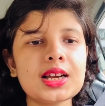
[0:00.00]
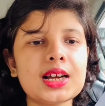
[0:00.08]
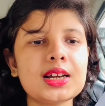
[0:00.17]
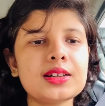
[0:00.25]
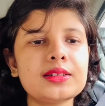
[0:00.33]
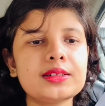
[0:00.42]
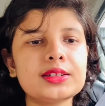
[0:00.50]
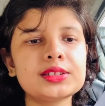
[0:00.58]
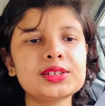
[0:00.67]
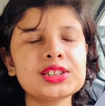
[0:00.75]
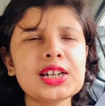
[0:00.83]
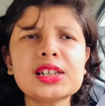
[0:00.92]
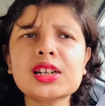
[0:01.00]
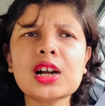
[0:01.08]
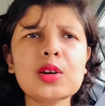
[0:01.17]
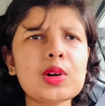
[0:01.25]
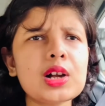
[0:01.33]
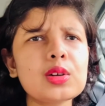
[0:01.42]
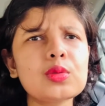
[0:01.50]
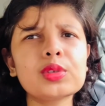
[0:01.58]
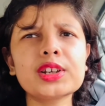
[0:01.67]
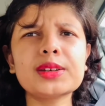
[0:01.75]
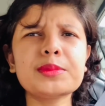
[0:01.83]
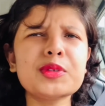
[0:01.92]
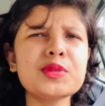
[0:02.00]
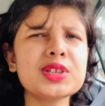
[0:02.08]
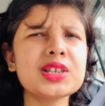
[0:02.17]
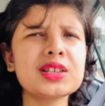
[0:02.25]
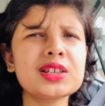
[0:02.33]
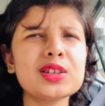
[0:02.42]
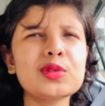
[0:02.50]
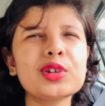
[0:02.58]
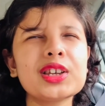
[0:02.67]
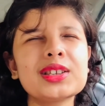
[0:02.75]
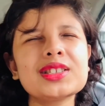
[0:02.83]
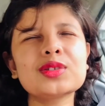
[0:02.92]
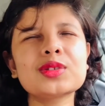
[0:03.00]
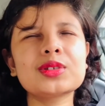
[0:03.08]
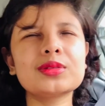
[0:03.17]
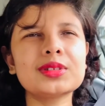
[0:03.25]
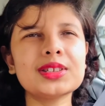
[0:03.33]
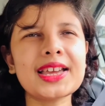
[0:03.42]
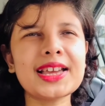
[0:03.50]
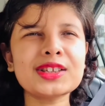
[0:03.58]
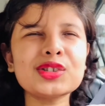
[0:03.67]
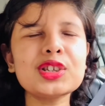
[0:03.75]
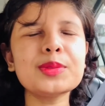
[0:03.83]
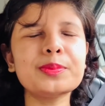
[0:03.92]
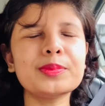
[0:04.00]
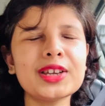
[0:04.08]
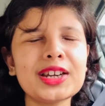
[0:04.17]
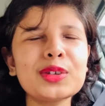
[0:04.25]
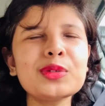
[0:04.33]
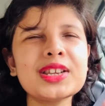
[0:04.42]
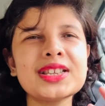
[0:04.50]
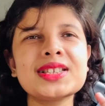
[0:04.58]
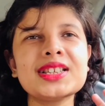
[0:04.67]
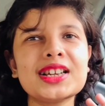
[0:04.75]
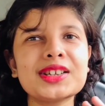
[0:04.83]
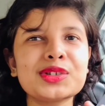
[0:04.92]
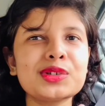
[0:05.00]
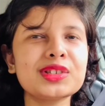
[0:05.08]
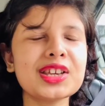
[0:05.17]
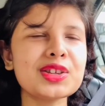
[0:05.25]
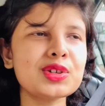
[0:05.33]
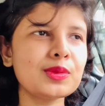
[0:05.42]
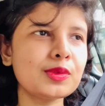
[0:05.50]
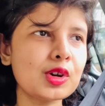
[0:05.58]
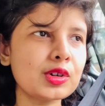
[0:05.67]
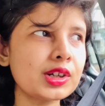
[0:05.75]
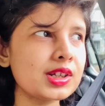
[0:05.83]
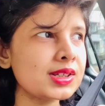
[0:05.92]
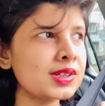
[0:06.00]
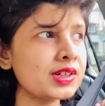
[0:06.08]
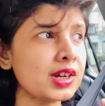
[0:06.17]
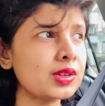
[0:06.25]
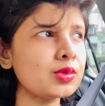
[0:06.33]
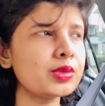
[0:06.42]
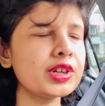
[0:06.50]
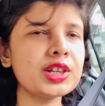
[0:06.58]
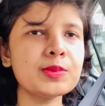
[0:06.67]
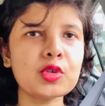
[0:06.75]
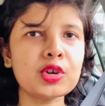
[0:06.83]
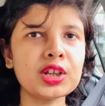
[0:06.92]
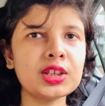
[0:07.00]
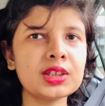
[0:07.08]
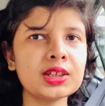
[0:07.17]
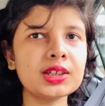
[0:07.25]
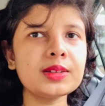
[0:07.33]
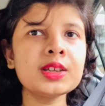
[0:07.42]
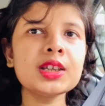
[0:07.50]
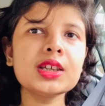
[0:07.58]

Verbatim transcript: আর চান খাওয়া করে মিউজিক করে অ্যাকচুয়ালি একটু লেজি লাগছিল তাই জন্য ব্লগটা স্টার্ট করিনি মর্নিং থেকে